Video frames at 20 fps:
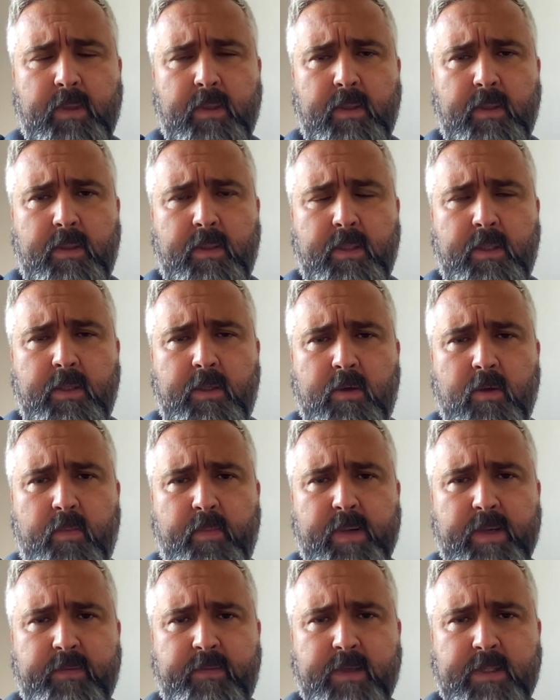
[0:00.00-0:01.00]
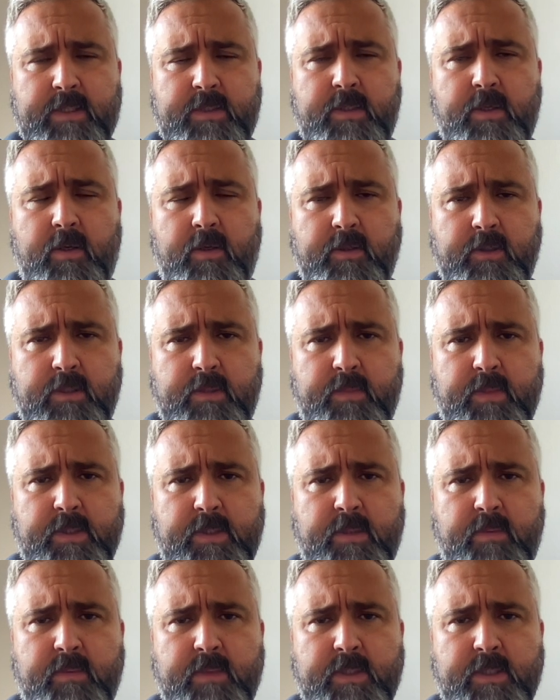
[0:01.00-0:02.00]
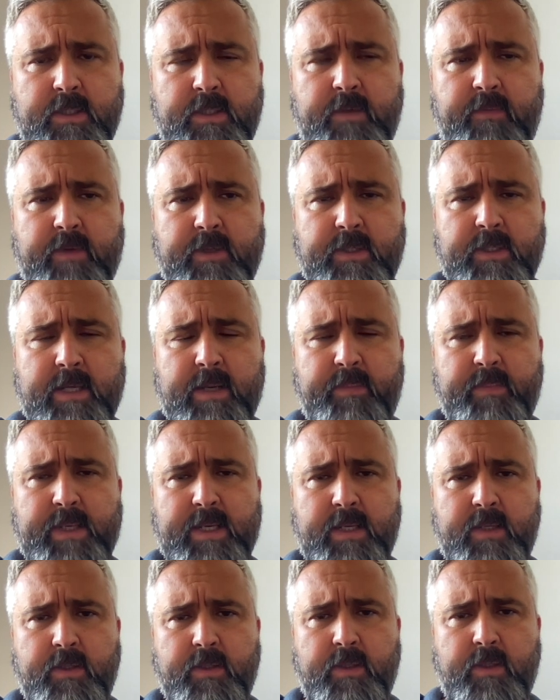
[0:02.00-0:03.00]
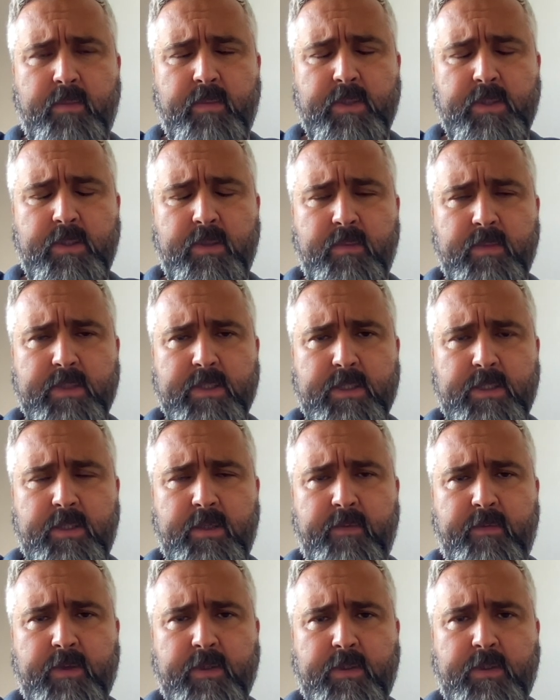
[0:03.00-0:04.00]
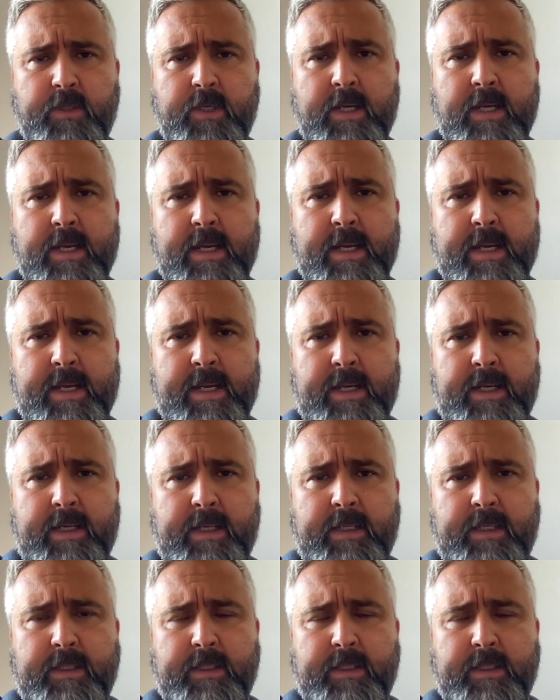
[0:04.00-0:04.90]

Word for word: y, tylko perfekcjonizm, będziemy zasiewać napięcie, będziemy zasiewać y,